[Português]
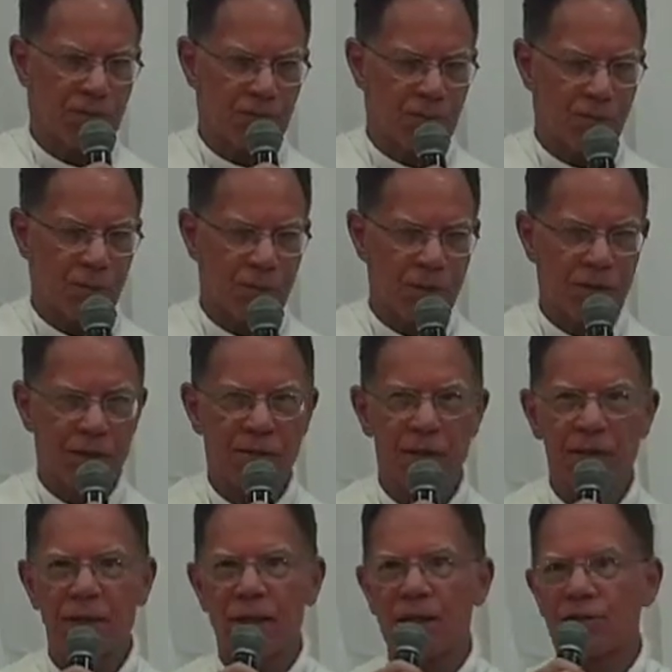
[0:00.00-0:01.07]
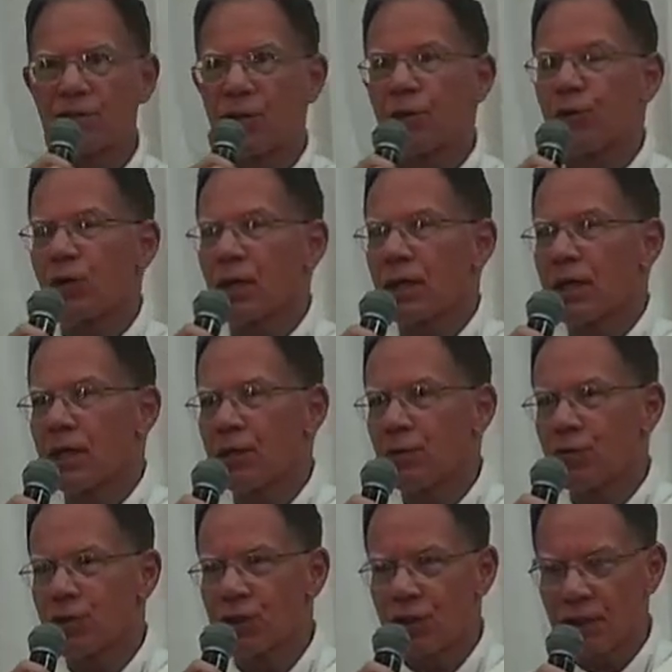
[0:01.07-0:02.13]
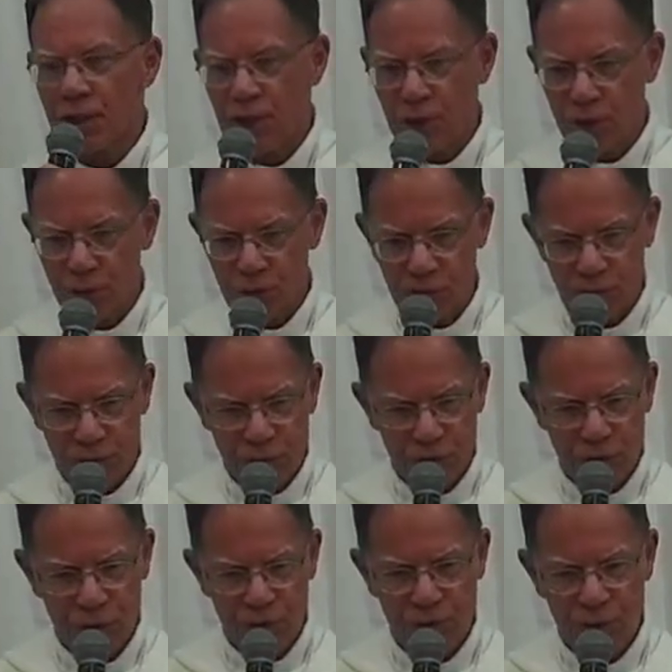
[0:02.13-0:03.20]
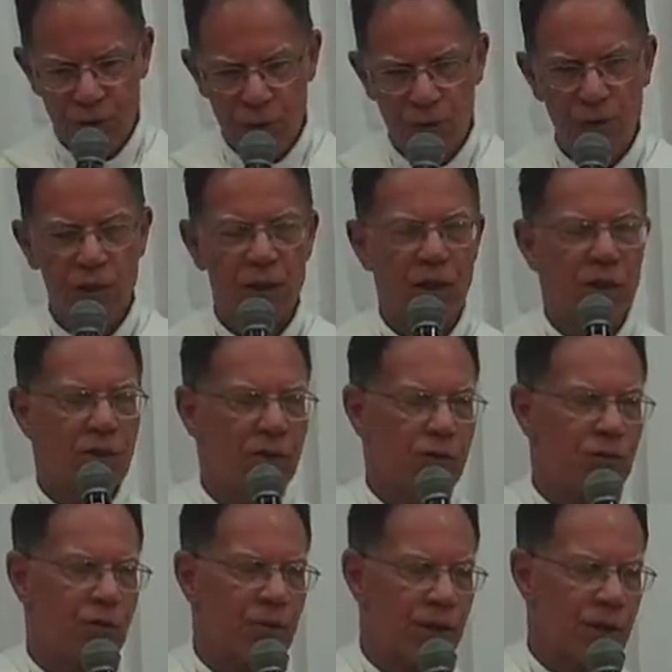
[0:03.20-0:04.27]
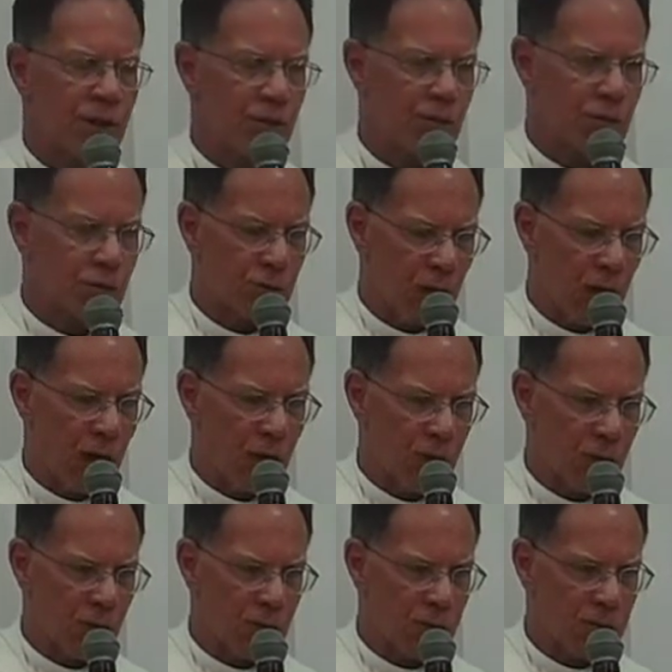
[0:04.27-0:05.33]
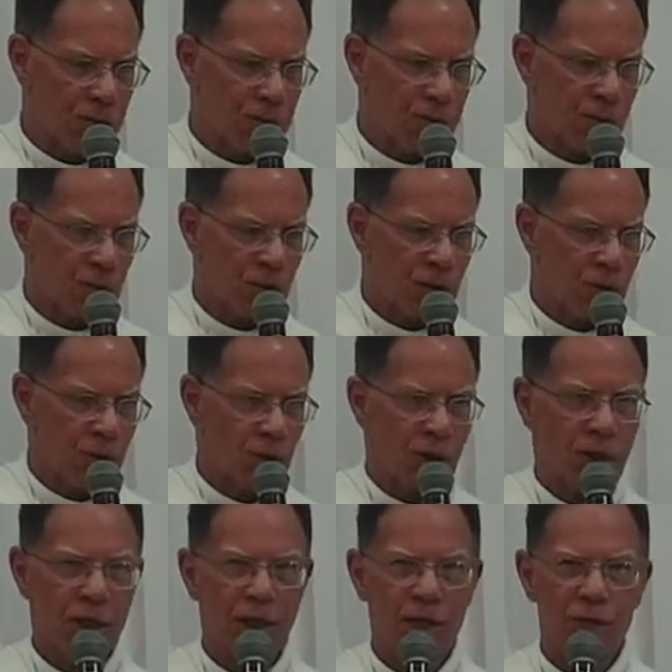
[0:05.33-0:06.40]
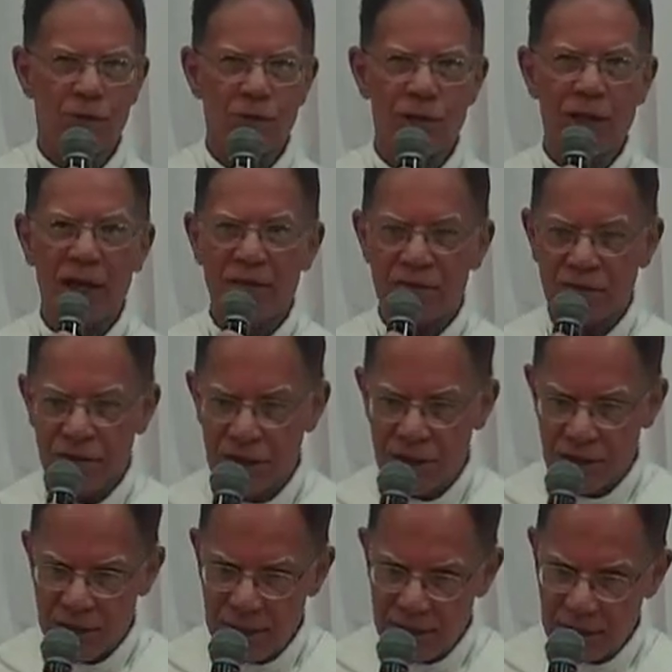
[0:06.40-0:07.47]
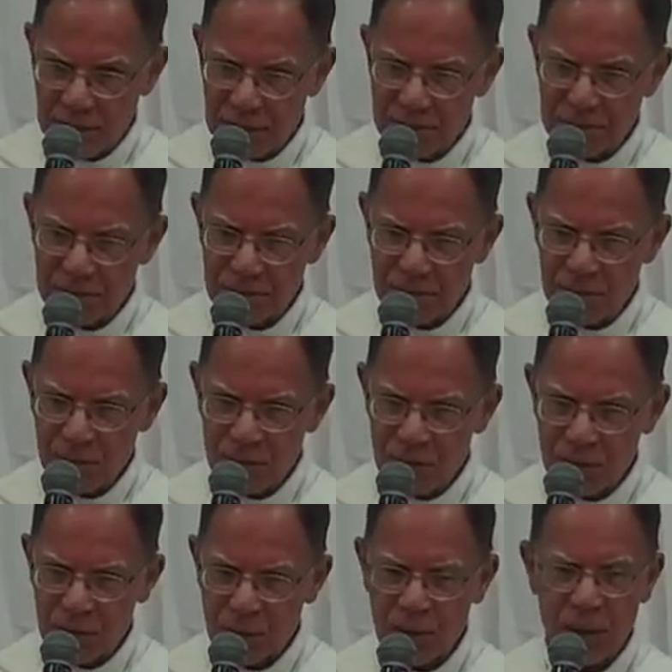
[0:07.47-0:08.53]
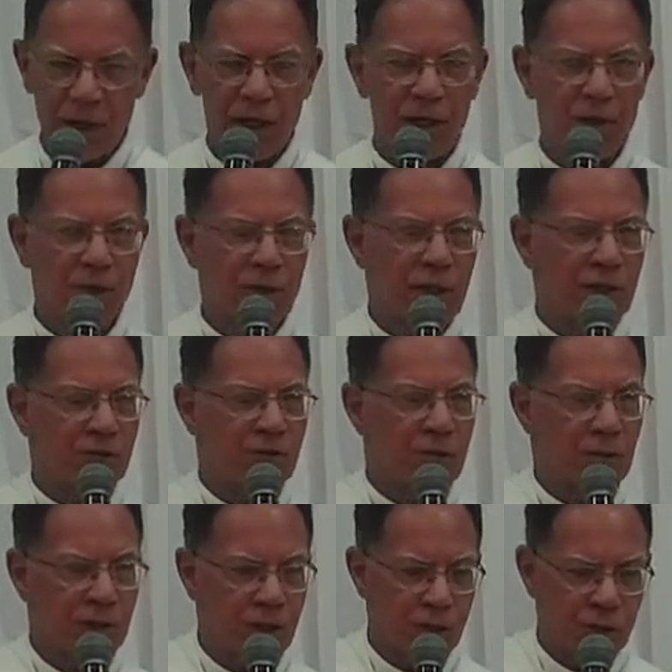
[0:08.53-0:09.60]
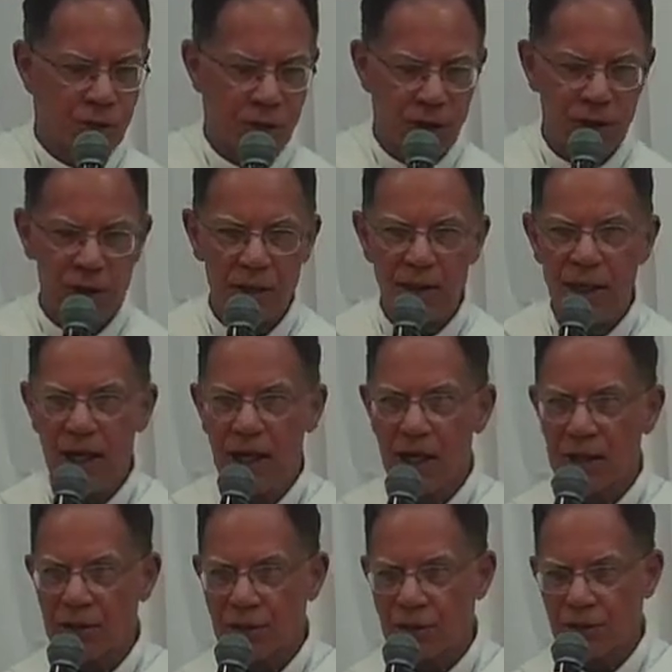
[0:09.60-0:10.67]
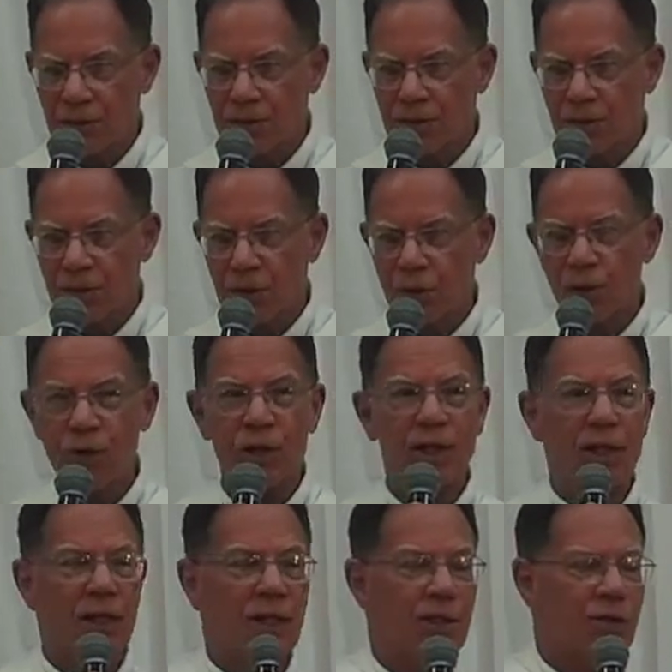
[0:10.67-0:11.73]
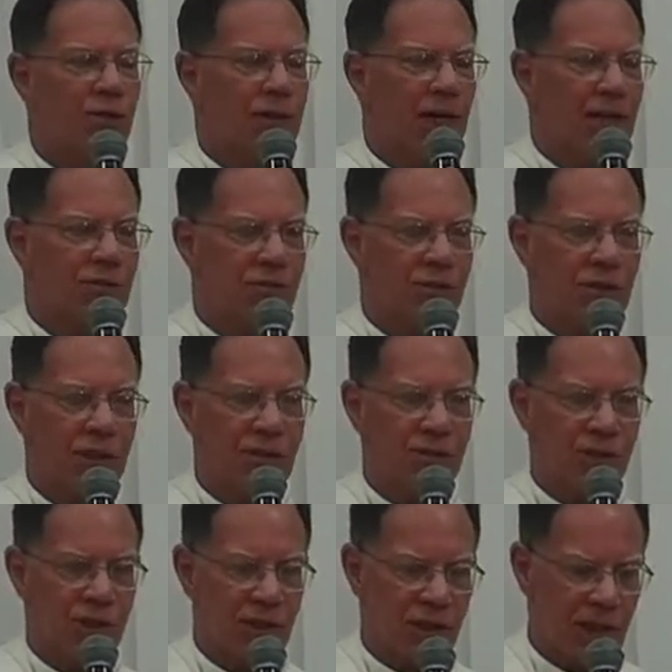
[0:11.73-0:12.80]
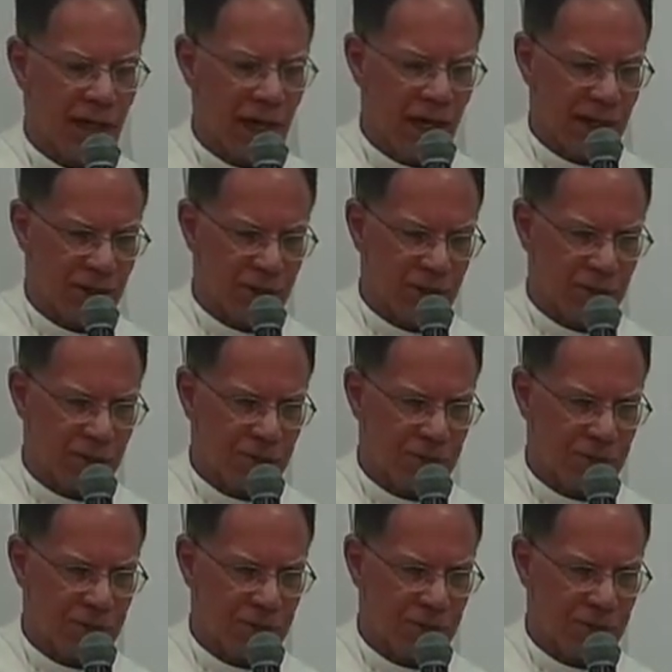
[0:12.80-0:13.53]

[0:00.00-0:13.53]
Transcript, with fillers: mas ele veio trazer o reino de Deus, o reino espiritual, o reino da vida, o reino da espiritualidade, o reino da santidade,